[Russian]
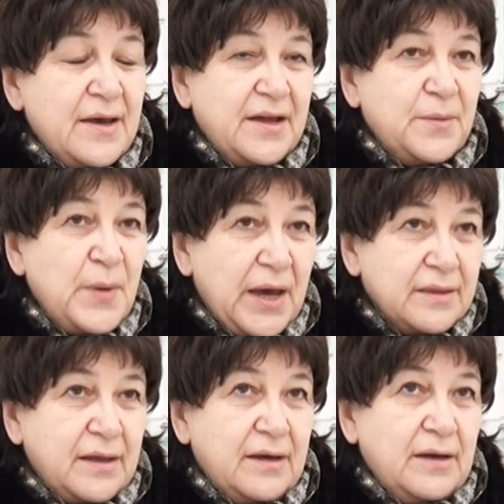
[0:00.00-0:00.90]

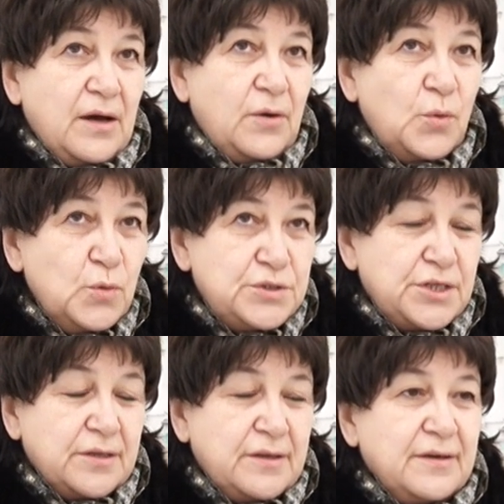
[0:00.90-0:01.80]
Ребята
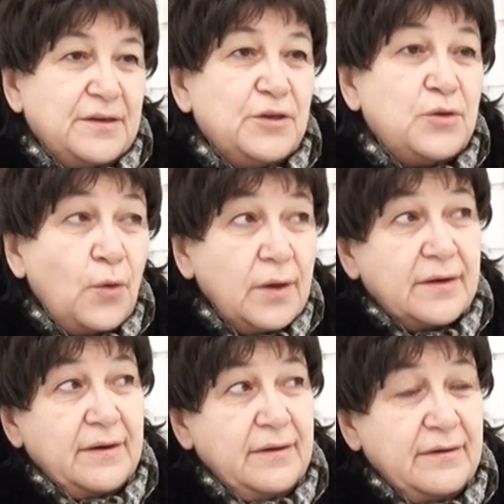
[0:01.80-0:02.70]
учат не
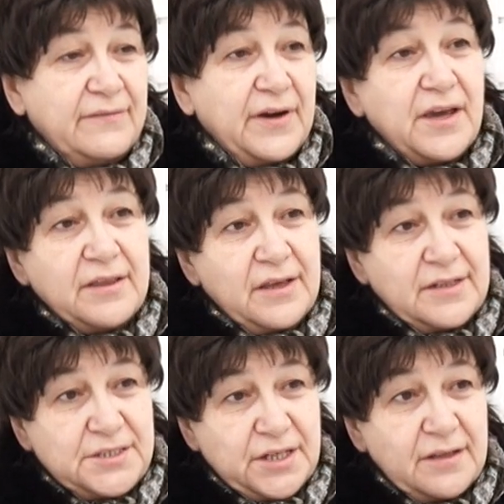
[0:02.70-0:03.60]
только
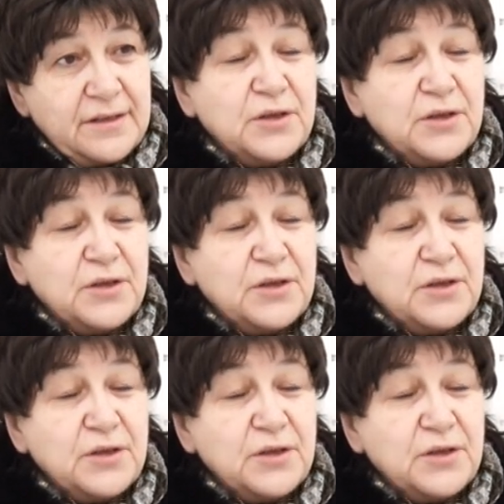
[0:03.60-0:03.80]
военное дело,